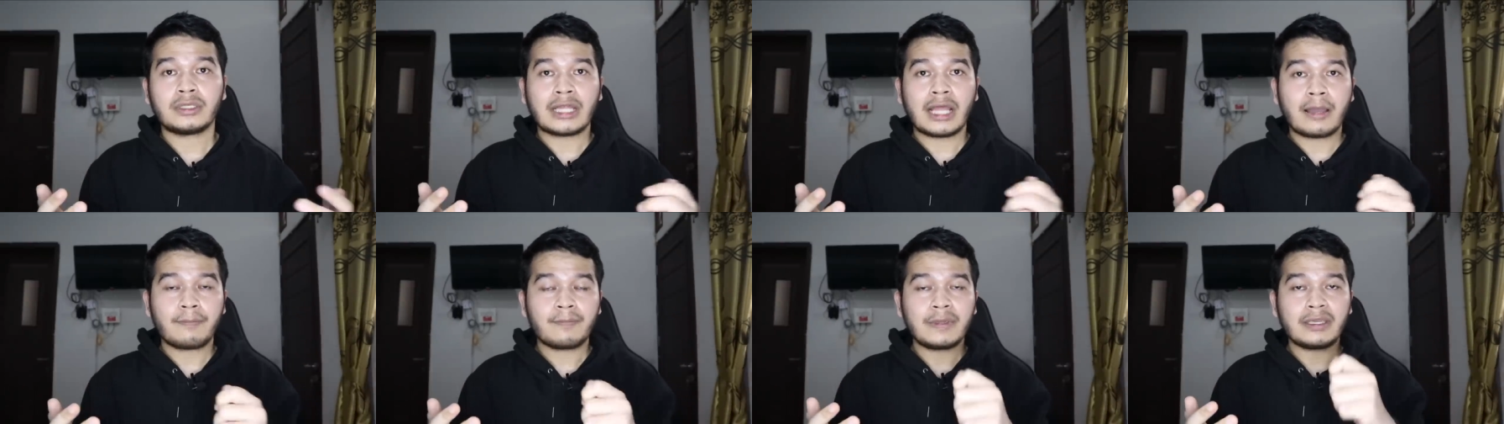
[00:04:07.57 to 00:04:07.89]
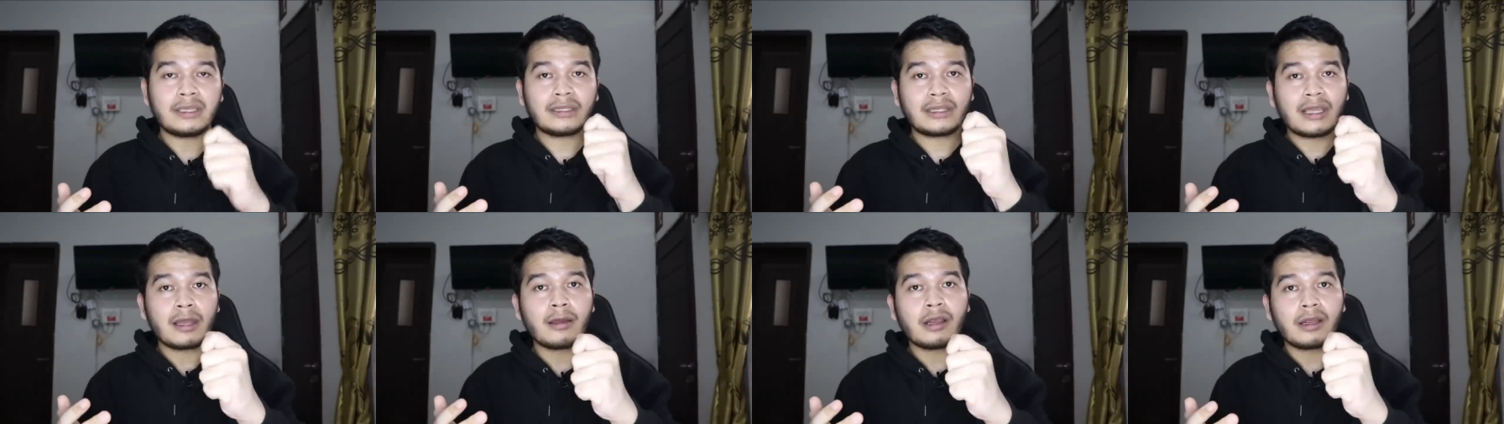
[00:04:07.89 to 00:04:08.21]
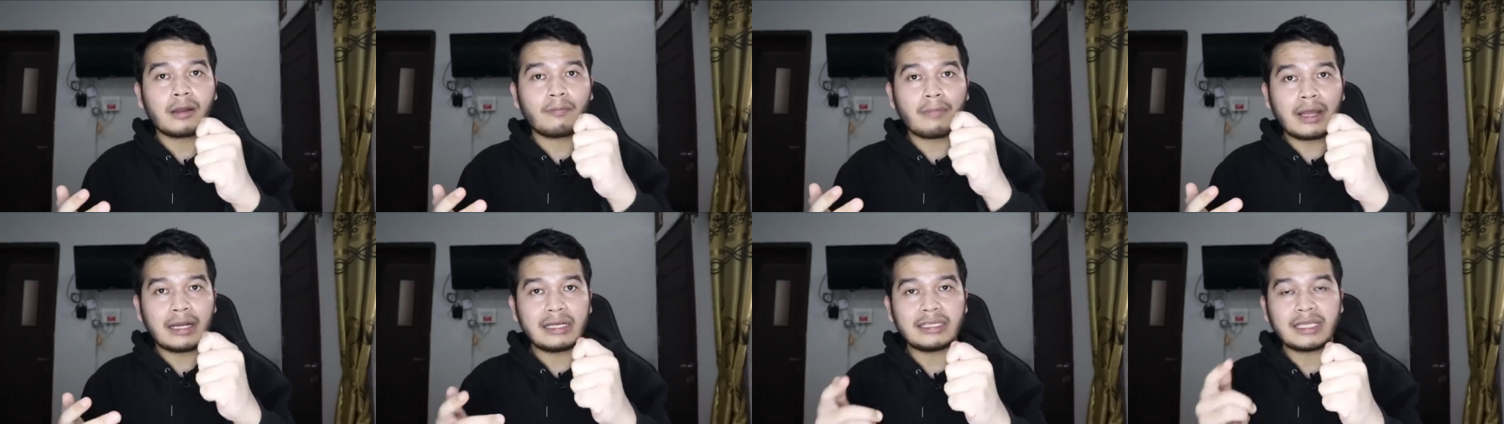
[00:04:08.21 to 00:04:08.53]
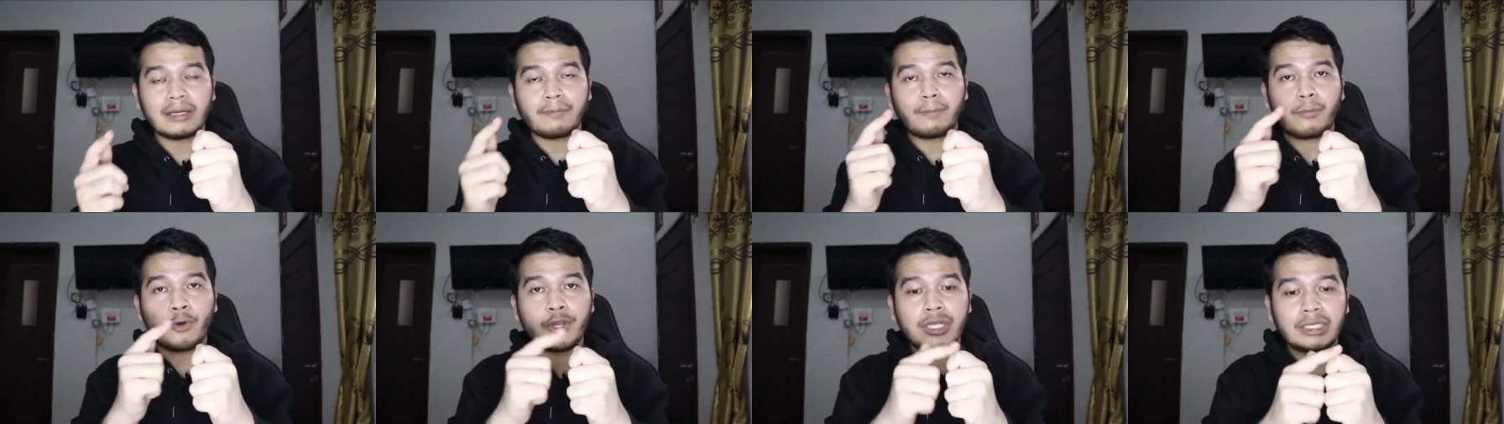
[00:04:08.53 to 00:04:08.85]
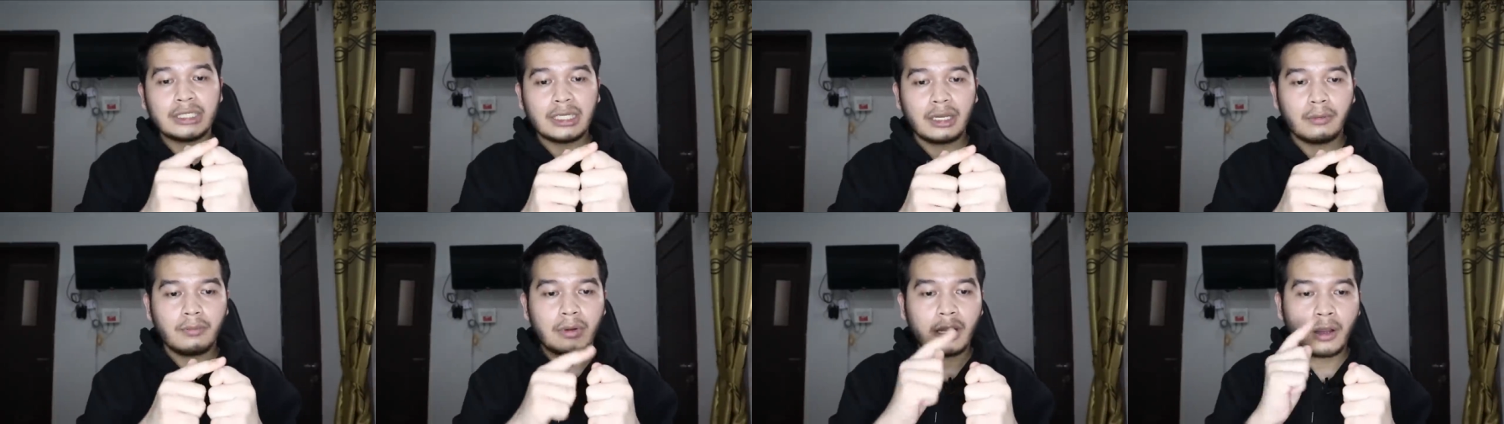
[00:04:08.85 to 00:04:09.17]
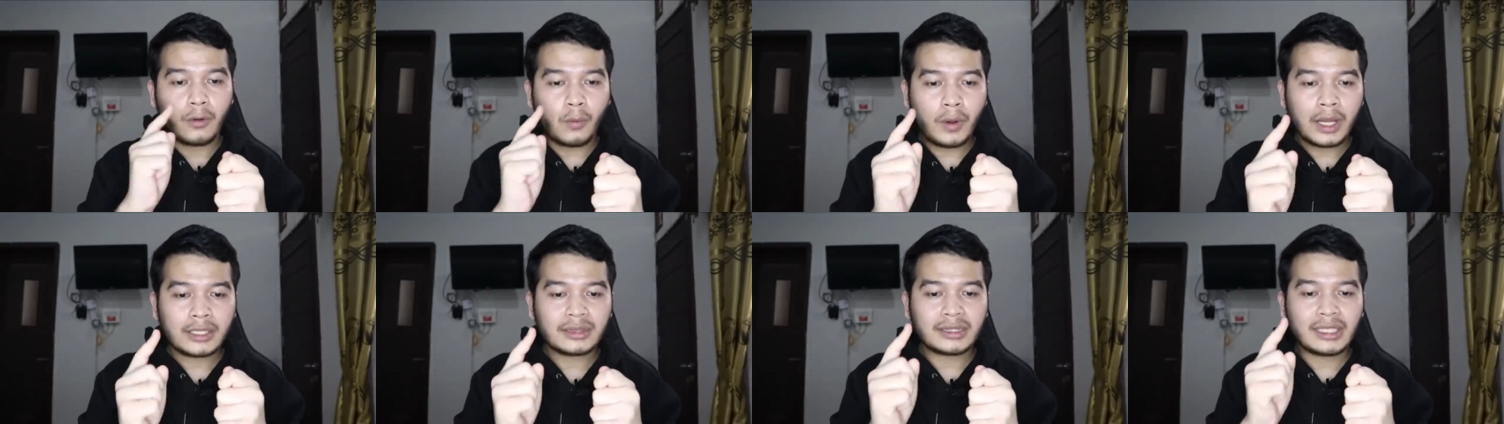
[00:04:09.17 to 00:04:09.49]
Tetapi kita kembali ke poinnya
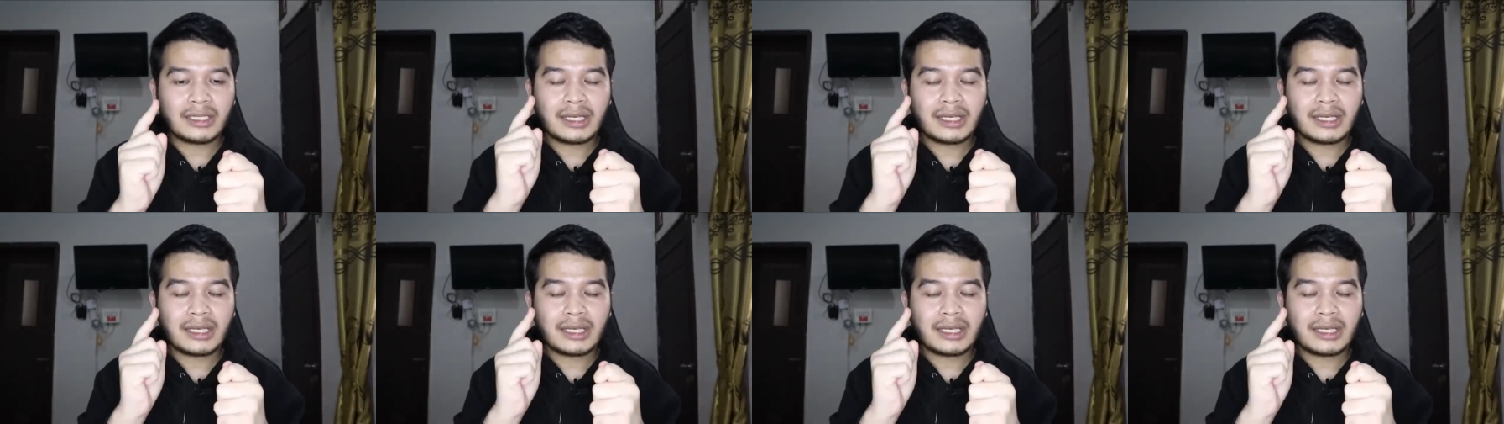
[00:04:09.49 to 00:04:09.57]
bahwa